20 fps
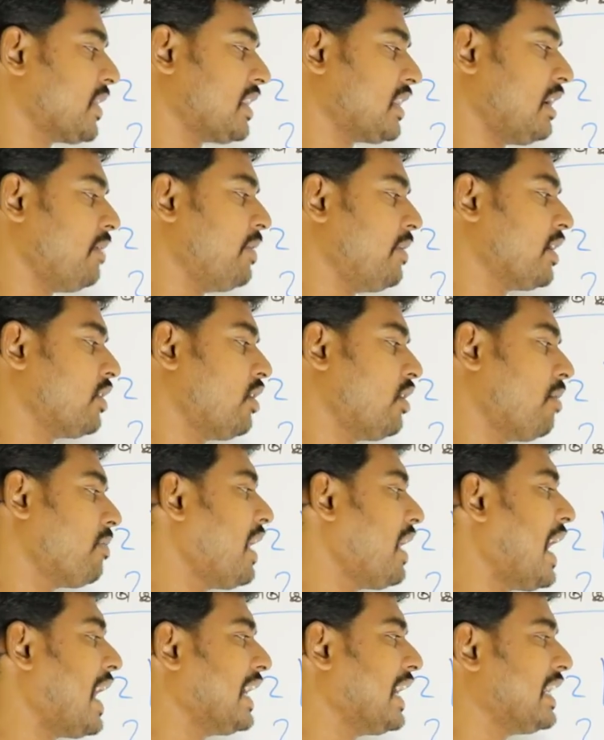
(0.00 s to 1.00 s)
பத்தால் பெருக்கணும்
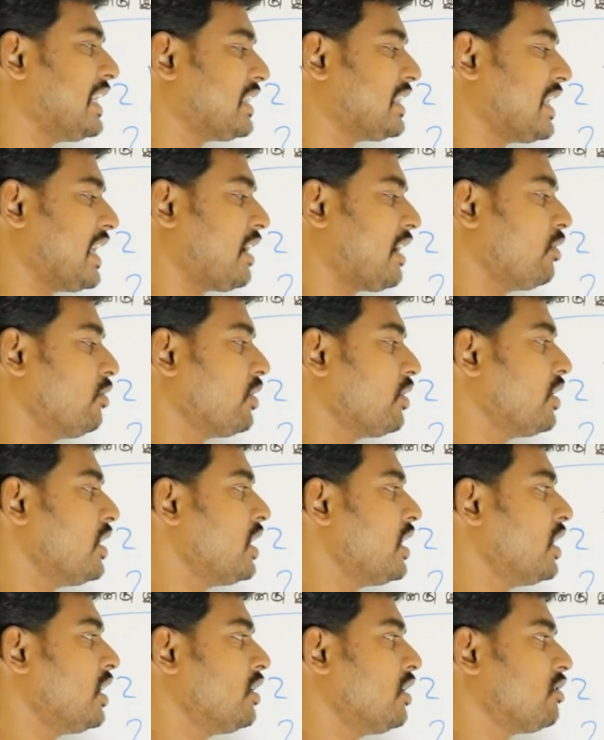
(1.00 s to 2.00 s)
அப்படின்னா ஆயிரத்தி இரநூறு
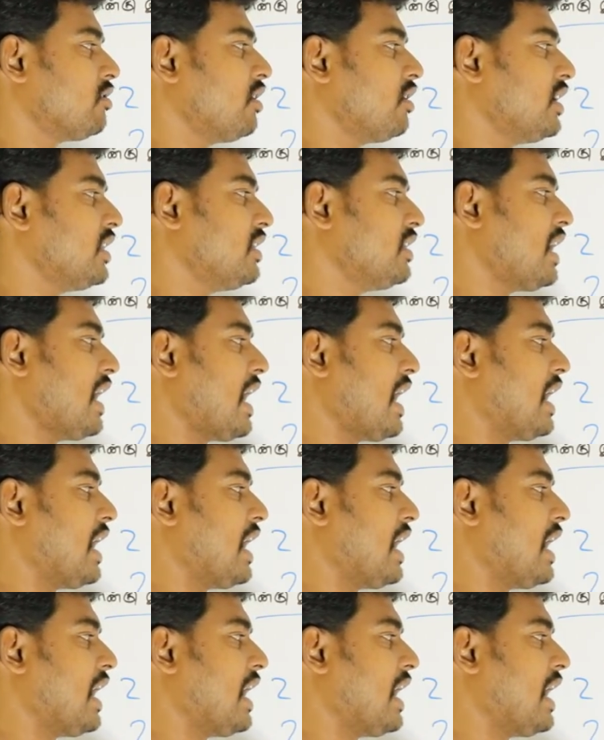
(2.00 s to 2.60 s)
ஸோ இது